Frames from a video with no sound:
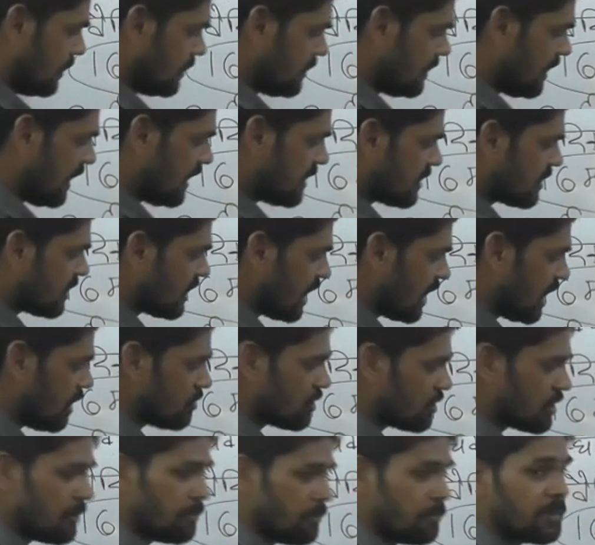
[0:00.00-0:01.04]
या शैव
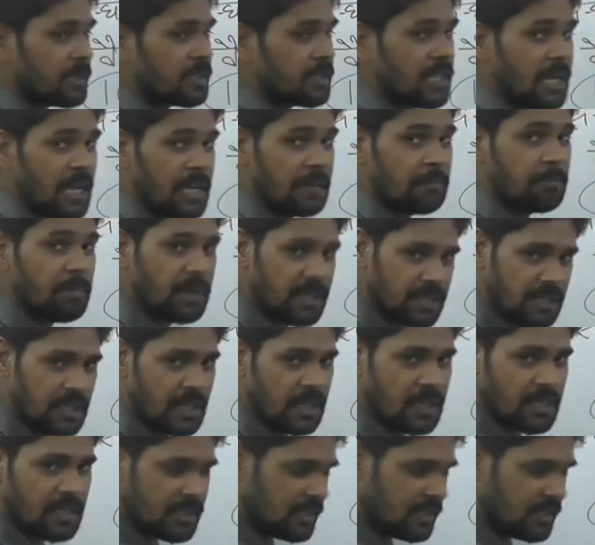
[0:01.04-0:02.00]
संप्रदाय बना